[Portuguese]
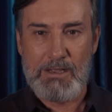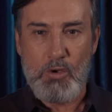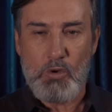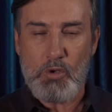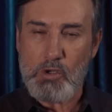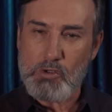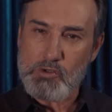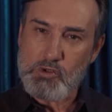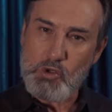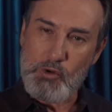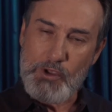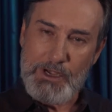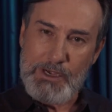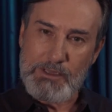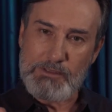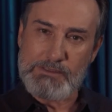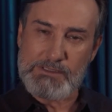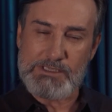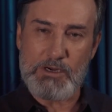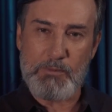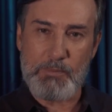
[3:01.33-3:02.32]
O que eu estou
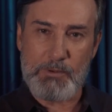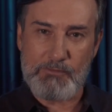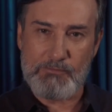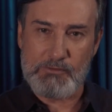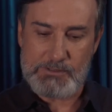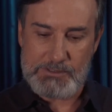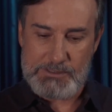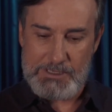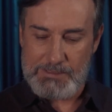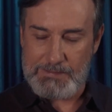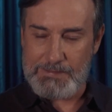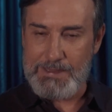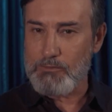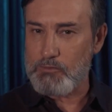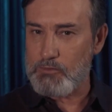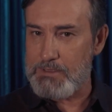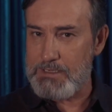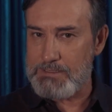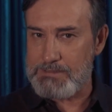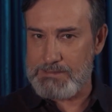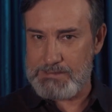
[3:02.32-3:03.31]
querendo dizer para você,
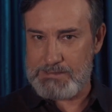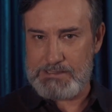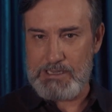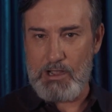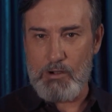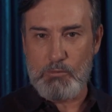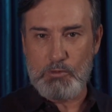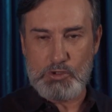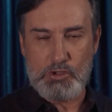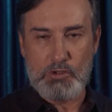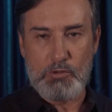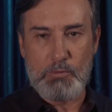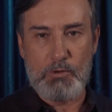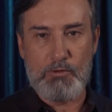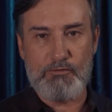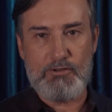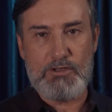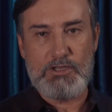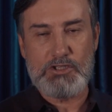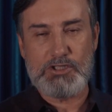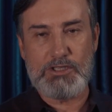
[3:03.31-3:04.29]
dentro deste salmo de
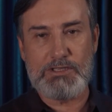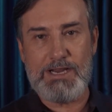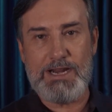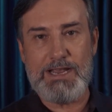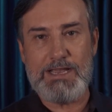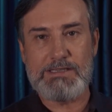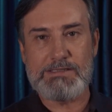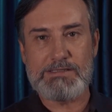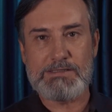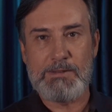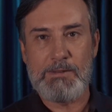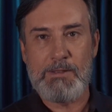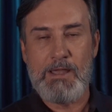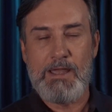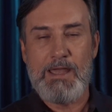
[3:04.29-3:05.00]
número 23,